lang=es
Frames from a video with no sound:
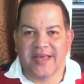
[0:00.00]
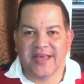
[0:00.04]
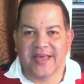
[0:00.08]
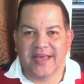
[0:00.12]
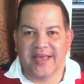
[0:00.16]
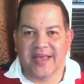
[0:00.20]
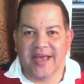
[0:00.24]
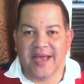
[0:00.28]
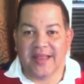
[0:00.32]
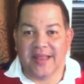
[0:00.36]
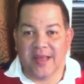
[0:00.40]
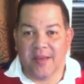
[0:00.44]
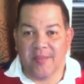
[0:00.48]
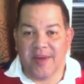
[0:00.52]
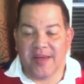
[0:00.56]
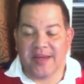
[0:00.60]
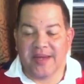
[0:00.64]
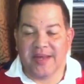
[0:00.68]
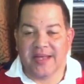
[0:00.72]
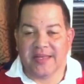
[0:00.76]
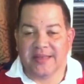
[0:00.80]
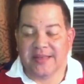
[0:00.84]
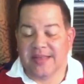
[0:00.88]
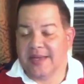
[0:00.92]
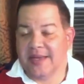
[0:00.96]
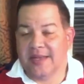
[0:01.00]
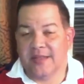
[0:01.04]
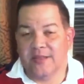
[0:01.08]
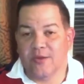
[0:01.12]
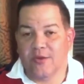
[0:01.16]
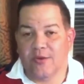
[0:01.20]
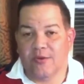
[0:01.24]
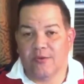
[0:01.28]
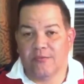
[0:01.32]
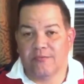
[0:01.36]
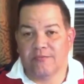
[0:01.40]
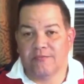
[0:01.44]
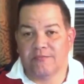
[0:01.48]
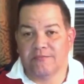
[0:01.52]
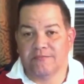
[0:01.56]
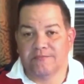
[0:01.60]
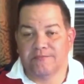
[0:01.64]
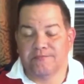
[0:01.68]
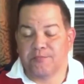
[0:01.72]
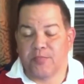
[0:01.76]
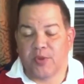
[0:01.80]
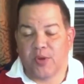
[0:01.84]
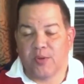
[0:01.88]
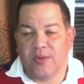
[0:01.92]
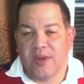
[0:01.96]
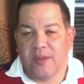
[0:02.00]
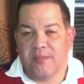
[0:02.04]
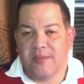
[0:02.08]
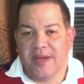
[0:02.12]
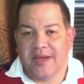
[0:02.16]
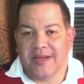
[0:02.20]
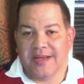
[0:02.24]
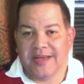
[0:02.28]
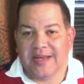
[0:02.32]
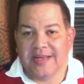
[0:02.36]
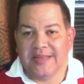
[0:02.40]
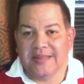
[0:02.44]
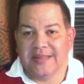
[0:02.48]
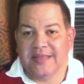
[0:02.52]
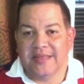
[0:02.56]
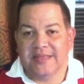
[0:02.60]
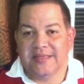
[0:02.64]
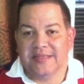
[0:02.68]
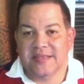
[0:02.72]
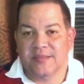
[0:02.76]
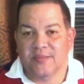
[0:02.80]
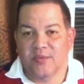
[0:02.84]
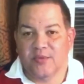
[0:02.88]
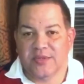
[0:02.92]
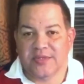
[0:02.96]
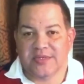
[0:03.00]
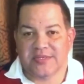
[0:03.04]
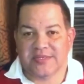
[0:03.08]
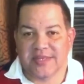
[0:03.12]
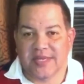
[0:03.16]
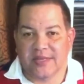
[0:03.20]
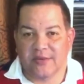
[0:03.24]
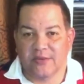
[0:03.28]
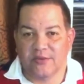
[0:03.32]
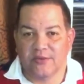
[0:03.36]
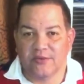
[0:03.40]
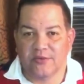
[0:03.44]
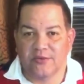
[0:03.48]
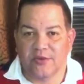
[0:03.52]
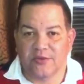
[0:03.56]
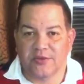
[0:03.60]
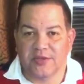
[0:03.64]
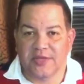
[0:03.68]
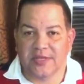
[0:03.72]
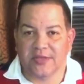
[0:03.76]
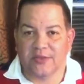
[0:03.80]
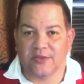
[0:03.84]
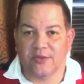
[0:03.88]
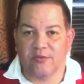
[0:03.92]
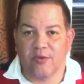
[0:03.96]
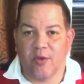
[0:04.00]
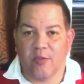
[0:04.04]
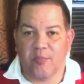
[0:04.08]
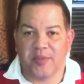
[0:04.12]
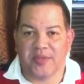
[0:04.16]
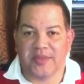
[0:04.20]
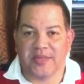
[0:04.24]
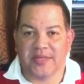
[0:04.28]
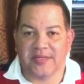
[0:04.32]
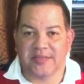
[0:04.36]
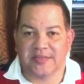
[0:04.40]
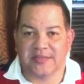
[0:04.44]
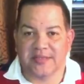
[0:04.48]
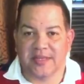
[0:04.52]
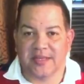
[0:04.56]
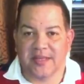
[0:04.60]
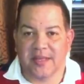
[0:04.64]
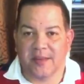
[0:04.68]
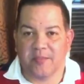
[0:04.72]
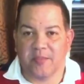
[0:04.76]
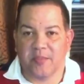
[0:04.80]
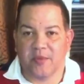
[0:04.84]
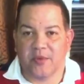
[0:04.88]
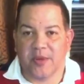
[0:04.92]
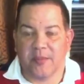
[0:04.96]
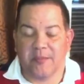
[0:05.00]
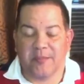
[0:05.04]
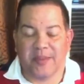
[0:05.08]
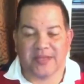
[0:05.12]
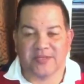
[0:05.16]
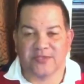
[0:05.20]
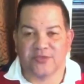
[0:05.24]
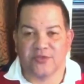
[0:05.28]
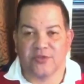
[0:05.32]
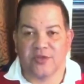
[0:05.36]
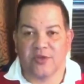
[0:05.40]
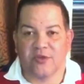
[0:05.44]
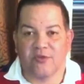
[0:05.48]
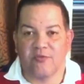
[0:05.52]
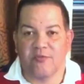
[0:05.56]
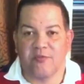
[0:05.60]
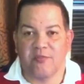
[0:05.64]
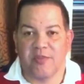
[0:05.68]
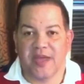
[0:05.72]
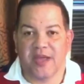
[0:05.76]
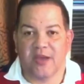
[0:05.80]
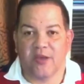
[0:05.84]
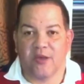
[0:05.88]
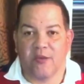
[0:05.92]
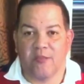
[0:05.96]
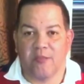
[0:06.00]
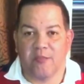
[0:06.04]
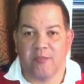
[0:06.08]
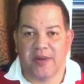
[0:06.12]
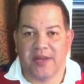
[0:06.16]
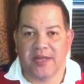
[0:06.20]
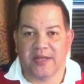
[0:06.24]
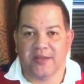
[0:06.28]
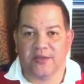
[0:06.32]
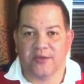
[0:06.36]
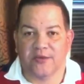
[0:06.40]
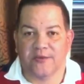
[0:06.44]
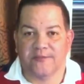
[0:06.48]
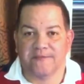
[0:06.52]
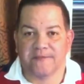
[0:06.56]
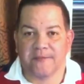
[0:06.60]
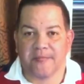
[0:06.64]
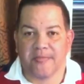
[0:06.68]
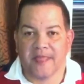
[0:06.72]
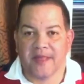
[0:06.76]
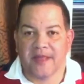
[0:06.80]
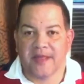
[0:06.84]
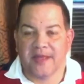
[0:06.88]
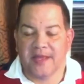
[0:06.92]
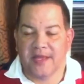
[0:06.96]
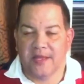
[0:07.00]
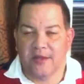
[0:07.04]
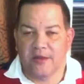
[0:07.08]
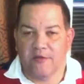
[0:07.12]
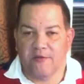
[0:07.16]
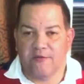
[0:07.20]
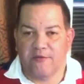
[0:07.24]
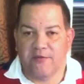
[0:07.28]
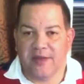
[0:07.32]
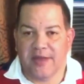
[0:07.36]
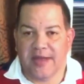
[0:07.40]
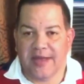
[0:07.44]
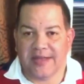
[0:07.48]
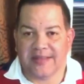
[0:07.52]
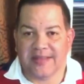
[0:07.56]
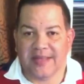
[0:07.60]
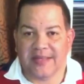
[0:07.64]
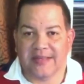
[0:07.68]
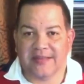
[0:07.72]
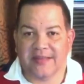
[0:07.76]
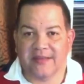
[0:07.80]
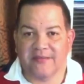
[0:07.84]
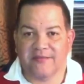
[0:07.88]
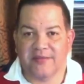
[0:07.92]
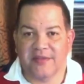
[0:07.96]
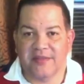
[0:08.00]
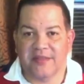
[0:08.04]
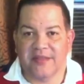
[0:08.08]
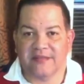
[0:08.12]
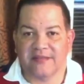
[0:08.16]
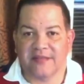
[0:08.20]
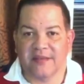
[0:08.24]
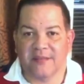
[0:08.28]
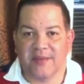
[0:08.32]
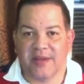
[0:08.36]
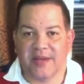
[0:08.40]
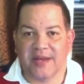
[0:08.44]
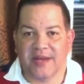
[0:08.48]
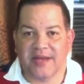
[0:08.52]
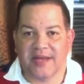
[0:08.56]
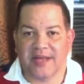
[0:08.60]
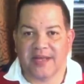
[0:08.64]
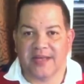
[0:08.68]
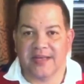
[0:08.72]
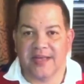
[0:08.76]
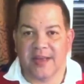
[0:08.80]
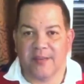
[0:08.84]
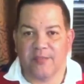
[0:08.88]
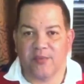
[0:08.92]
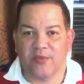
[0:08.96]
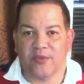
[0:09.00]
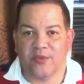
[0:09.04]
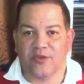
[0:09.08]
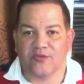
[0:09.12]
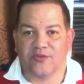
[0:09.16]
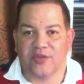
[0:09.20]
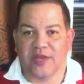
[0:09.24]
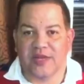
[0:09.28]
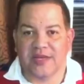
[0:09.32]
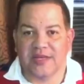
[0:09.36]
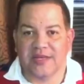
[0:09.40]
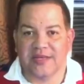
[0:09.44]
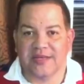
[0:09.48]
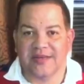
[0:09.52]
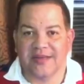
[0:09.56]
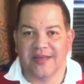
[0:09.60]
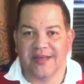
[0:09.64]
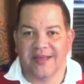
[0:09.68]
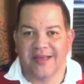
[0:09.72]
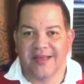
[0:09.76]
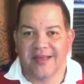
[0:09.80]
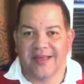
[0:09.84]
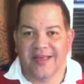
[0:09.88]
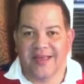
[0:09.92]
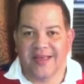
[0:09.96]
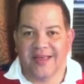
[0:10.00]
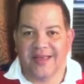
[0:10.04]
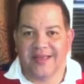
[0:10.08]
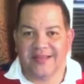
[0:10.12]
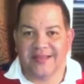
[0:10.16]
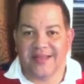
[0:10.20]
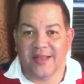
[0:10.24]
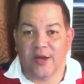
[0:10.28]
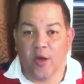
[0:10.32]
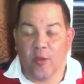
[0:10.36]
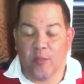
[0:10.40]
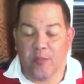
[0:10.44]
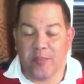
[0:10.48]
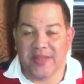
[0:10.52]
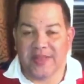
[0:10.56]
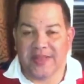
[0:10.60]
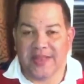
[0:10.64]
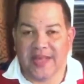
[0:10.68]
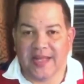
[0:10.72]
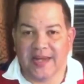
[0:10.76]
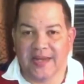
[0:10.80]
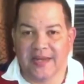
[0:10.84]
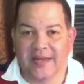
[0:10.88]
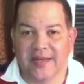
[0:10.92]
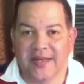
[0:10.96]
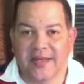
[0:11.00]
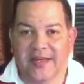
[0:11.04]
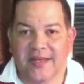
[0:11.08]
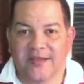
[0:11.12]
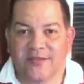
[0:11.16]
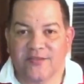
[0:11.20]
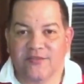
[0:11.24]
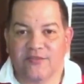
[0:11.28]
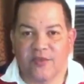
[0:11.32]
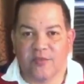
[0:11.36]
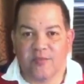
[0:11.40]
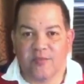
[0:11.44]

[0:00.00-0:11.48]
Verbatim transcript: eh, Adamari ha tenido un problema grandísimo de salud donde estuvo hospitalizada por espacio de un mes completo y no fue hasta este fin de semana que ella pudo salir eh, del hospital. Su